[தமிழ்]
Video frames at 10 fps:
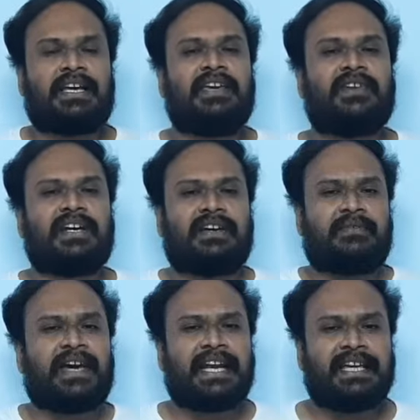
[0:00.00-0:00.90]
இவங்க
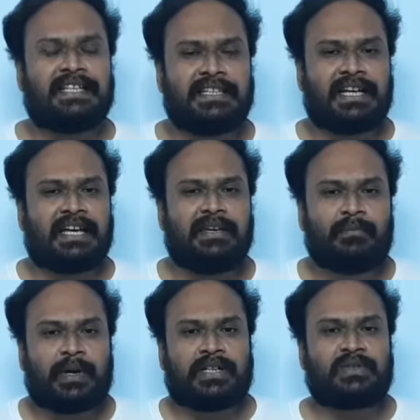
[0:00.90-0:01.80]
வேறு எதுக்கெலாம்
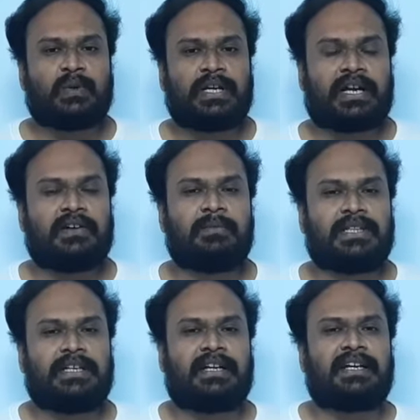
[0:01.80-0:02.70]
இம்பார்ட்டன்ஸ் கொடுக்குறாங்கன்னு
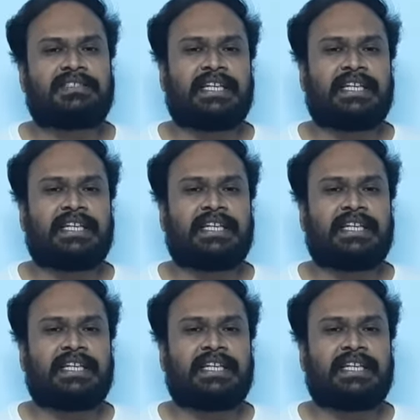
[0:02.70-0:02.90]
பார்த்தீங்கன்னா